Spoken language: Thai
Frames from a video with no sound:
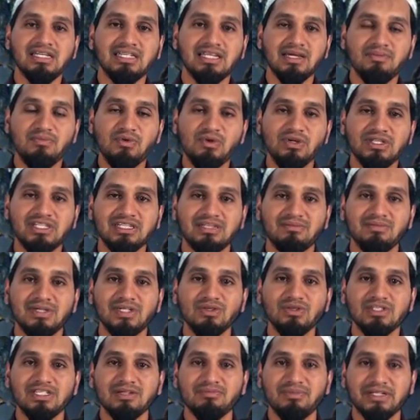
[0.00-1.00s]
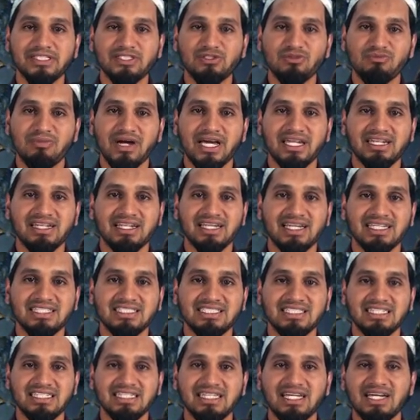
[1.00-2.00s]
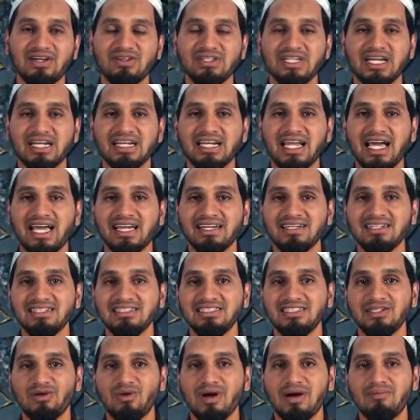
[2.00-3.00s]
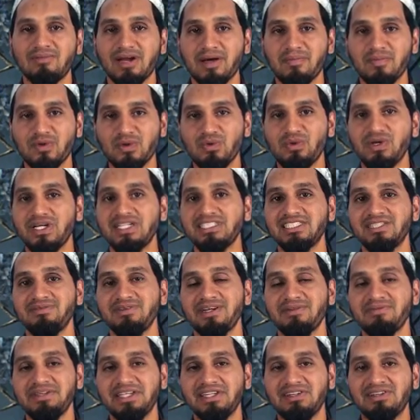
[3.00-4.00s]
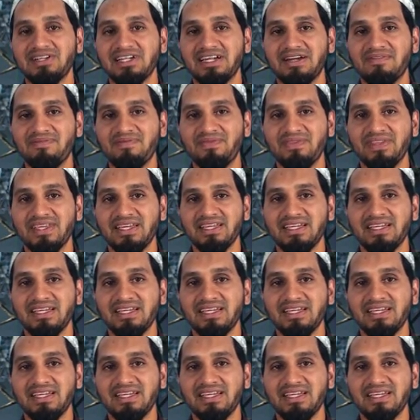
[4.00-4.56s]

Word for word: ถ้าพูดถึงมนุษย์ในปัจจุบันนะฮะสิ่งที่เขาอยากได้ก็คือความร่ำรวยใช่ไหมพี่น้องครับ